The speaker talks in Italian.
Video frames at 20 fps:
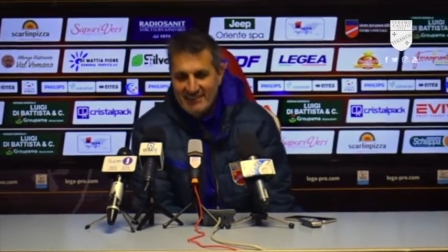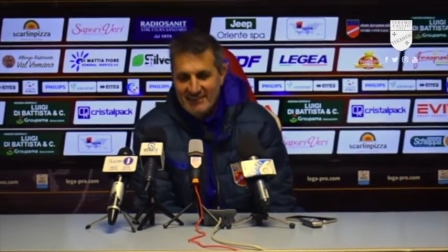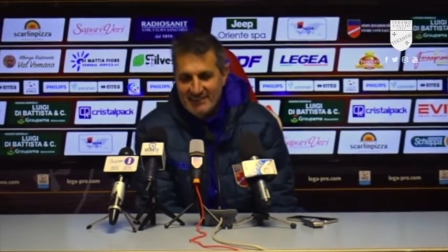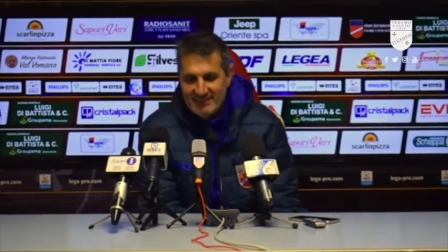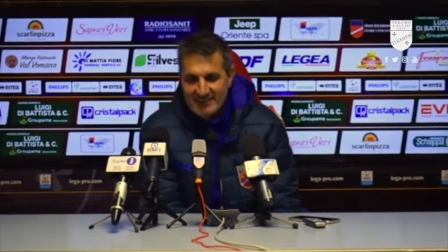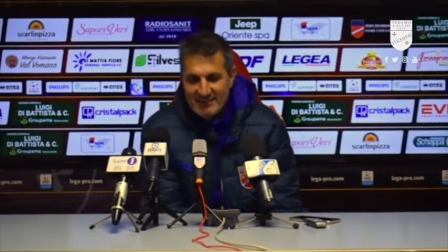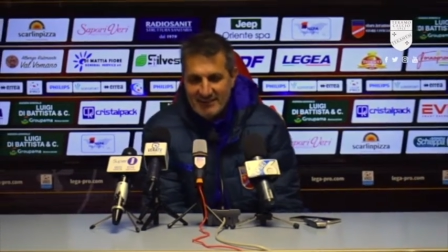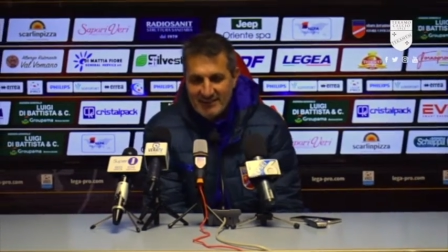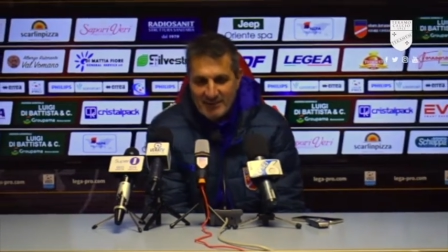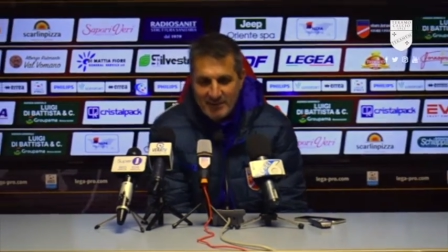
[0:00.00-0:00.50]

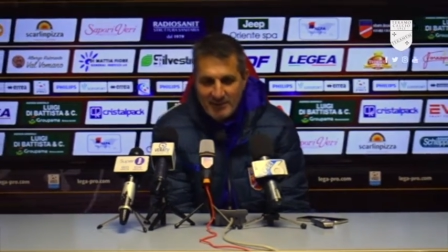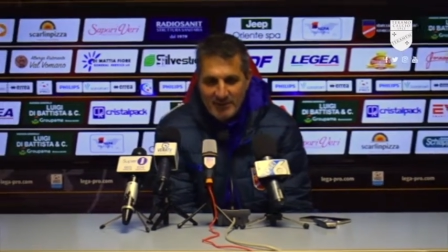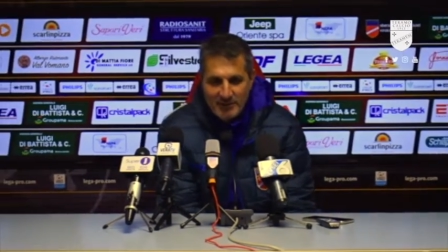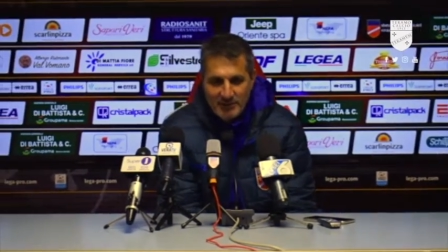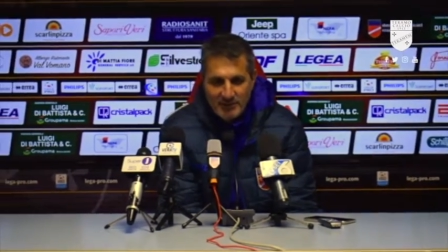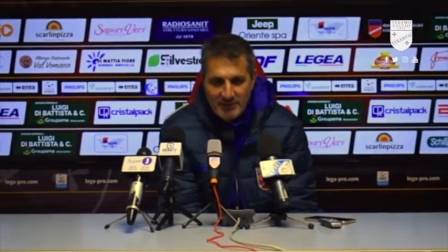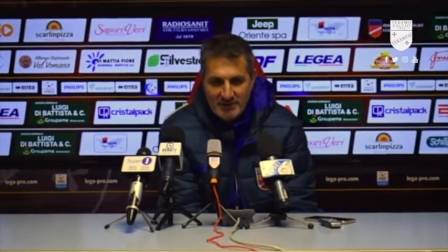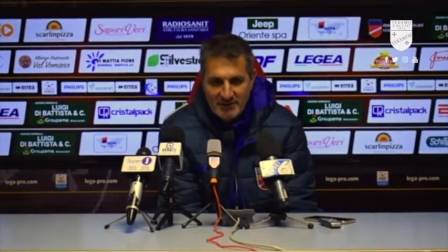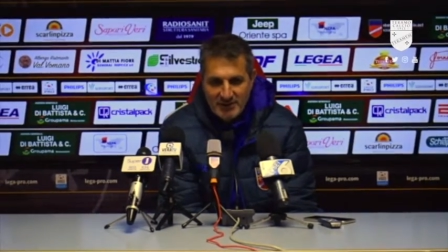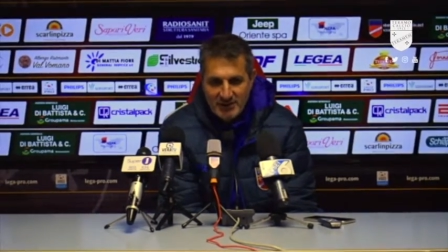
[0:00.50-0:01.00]
Intanto
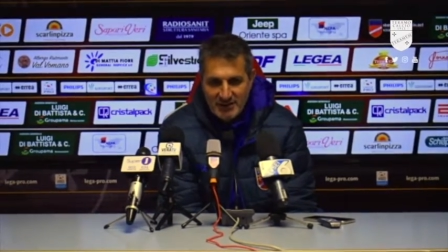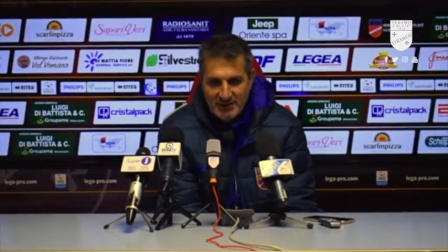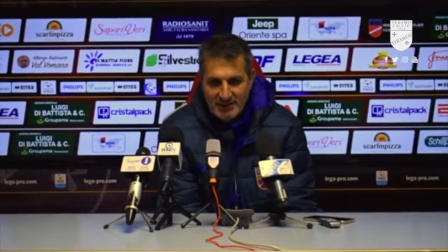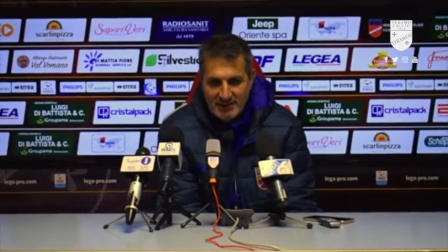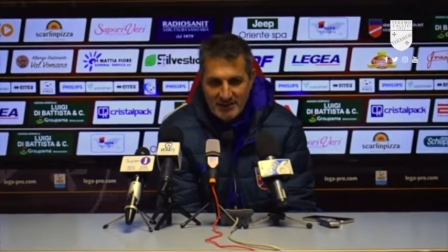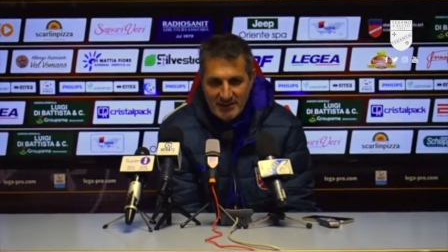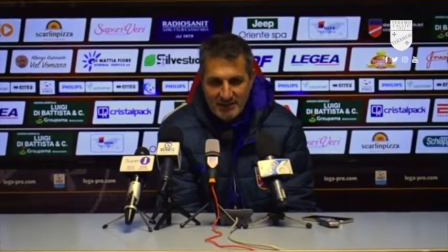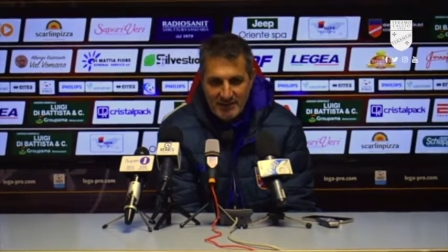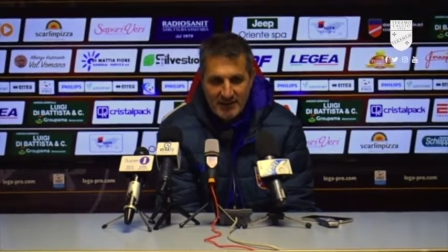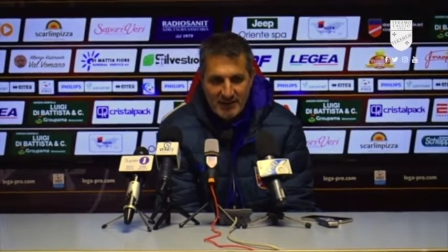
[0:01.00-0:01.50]
abbiamo
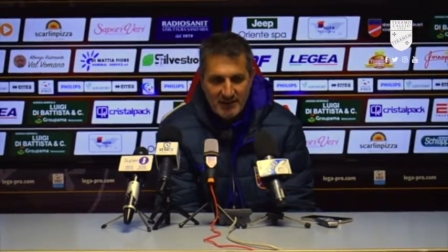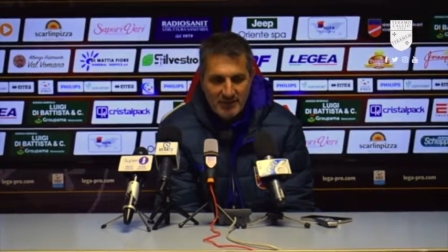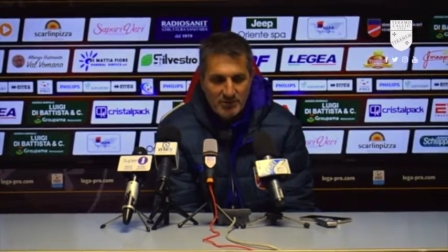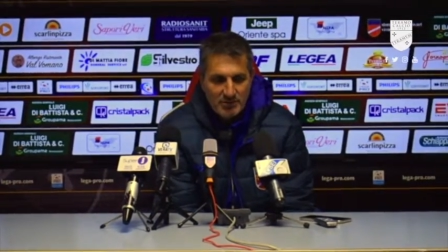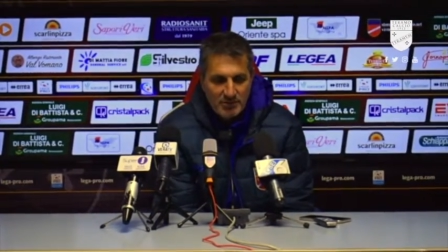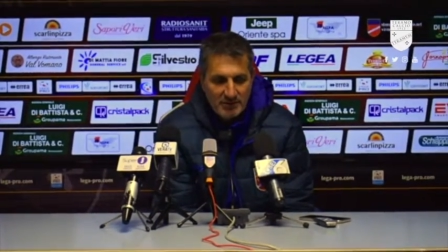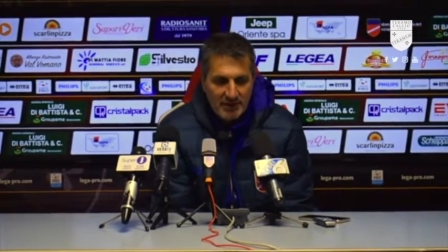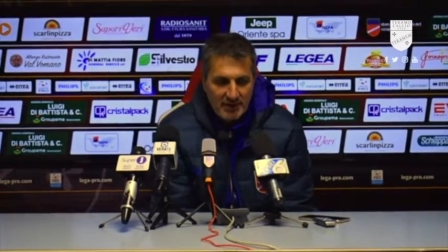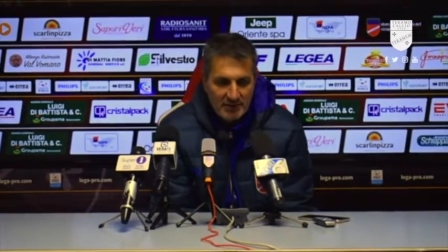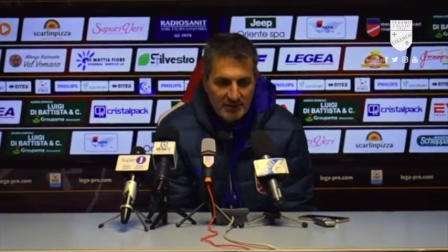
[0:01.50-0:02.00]
l'esigenza di fare il
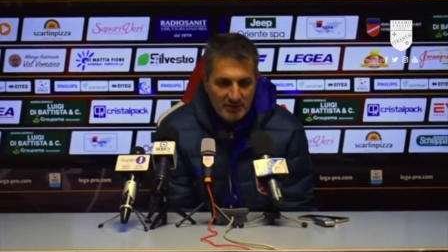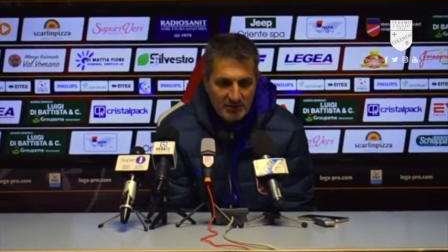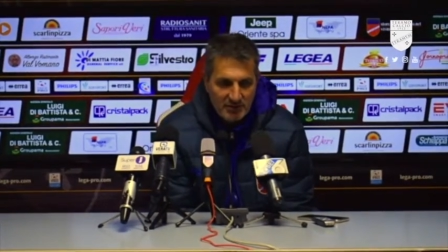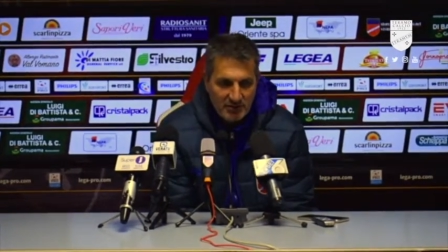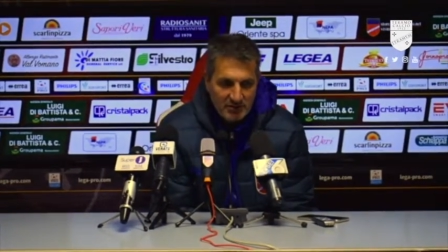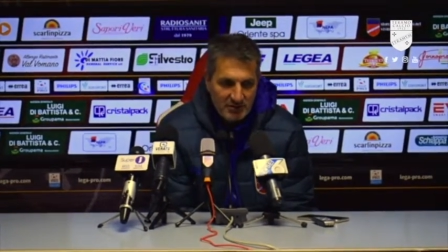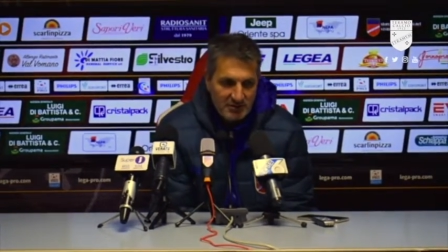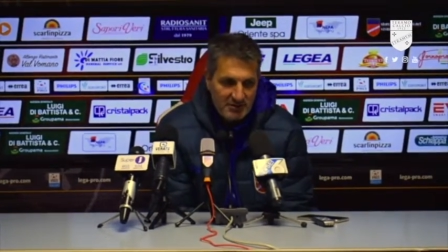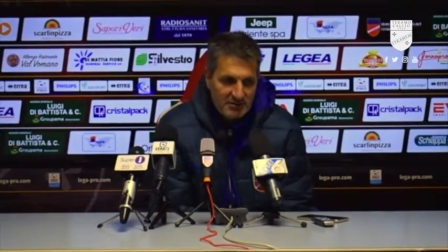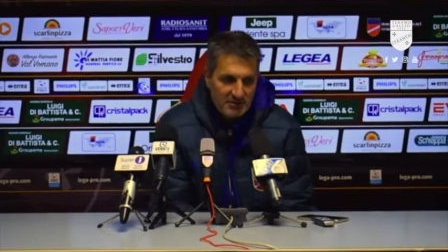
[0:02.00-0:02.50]
risultato,
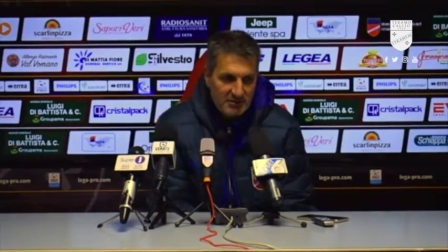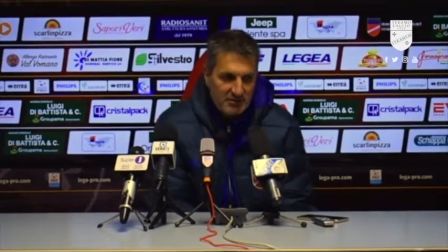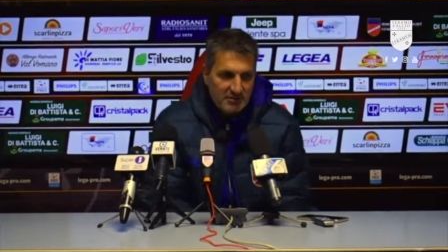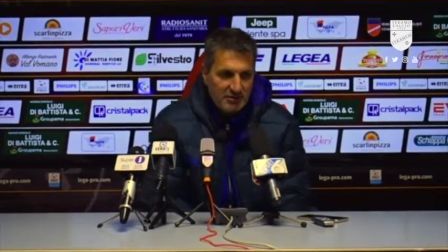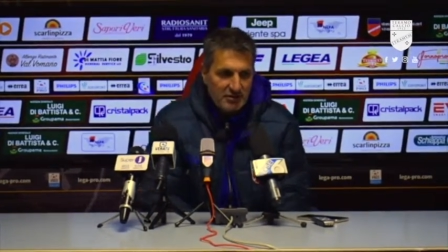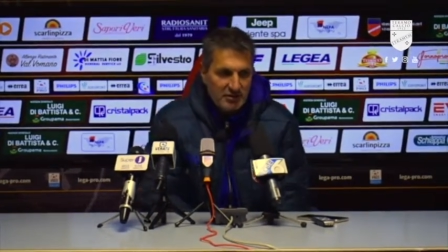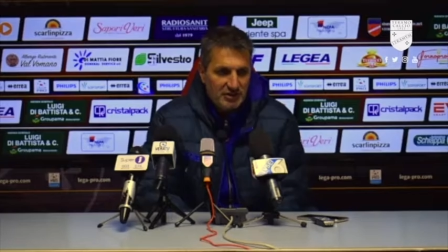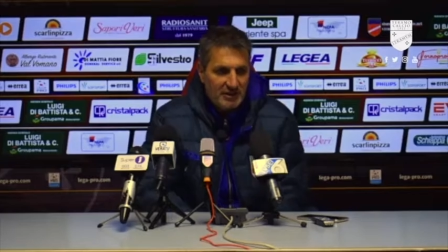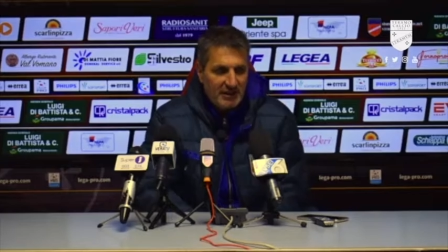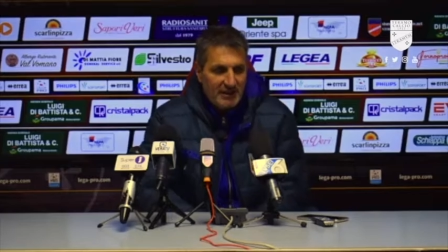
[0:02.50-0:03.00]
però questo
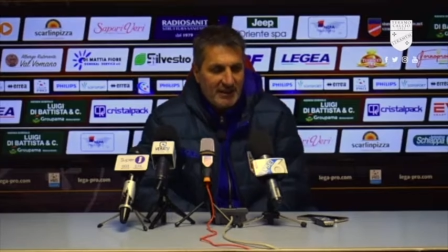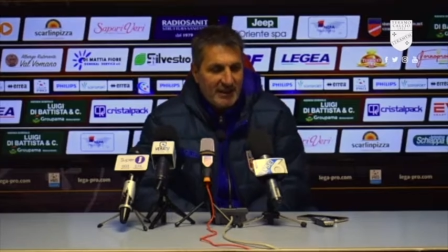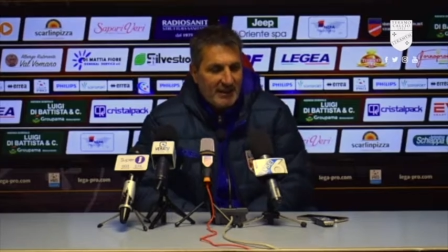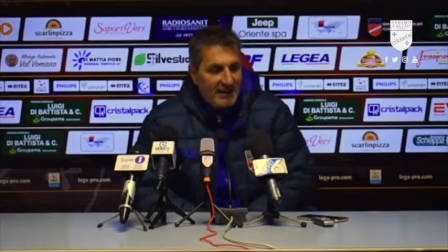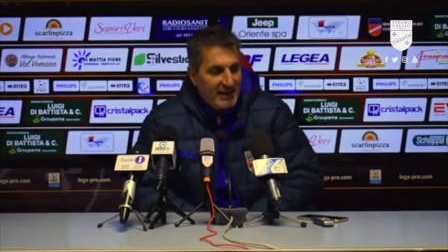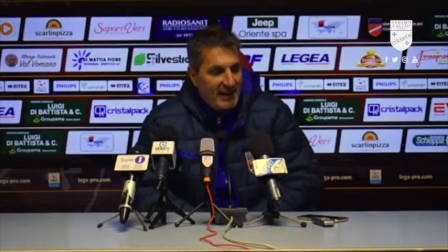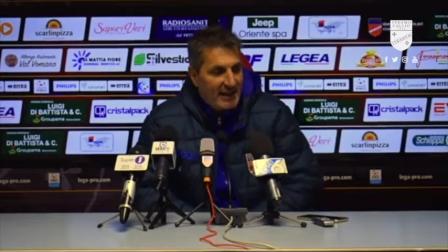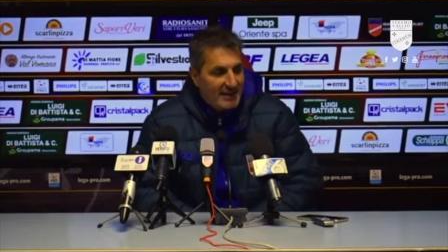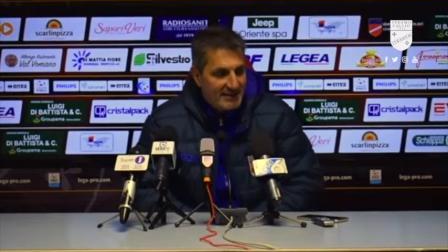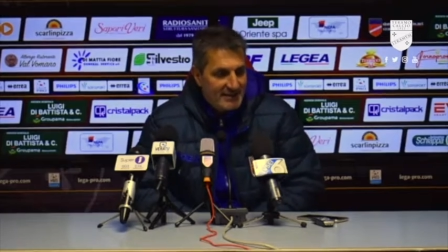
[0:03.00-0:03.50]
non ci deve
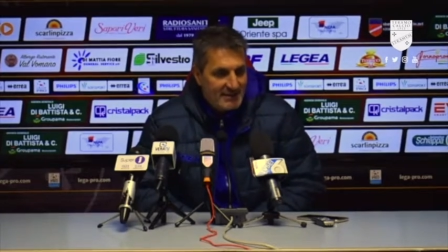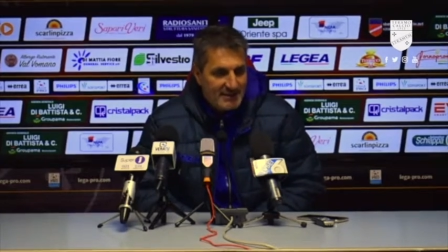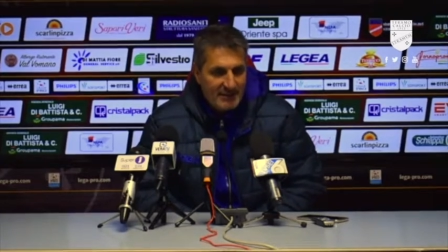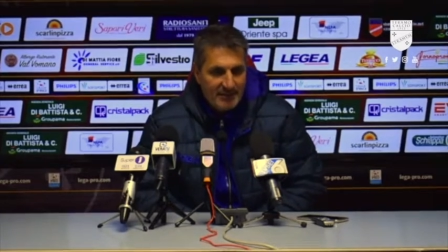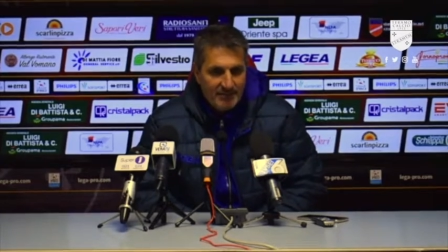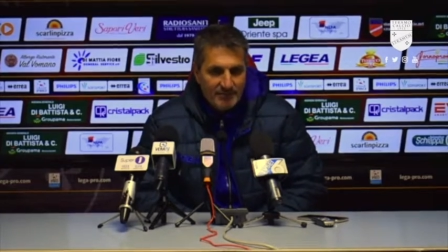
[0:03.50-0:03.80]
creare ansia,